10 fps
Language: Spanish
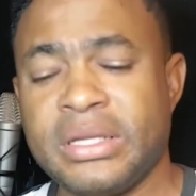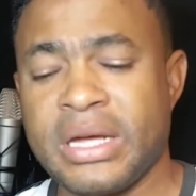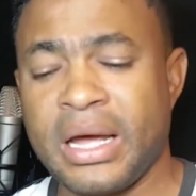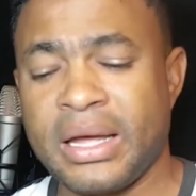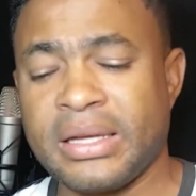
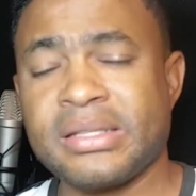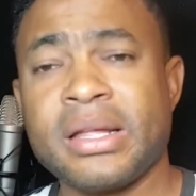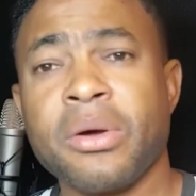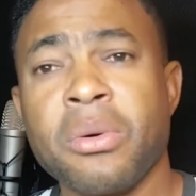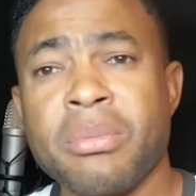ya que
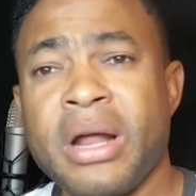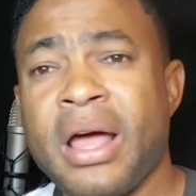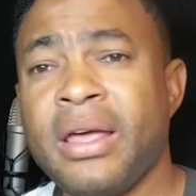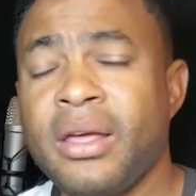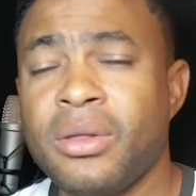este hombre
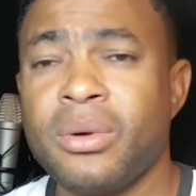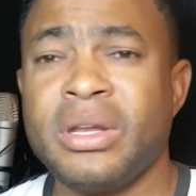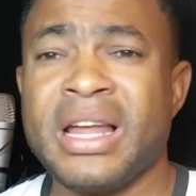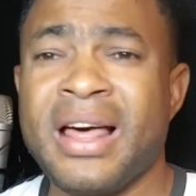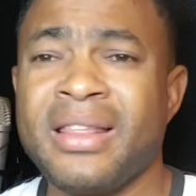ha ido
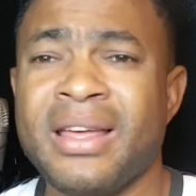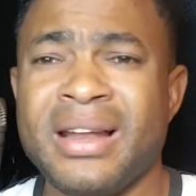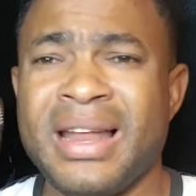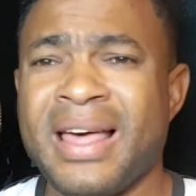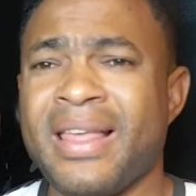y
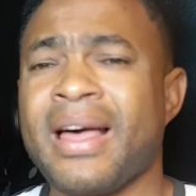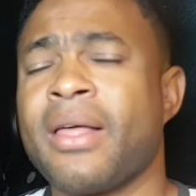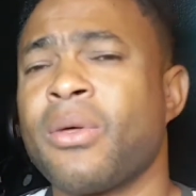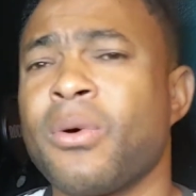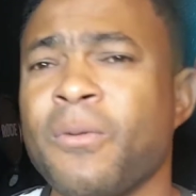nadie le ha
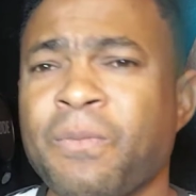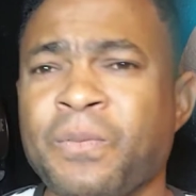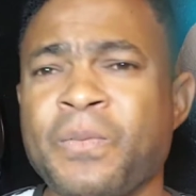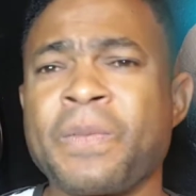dado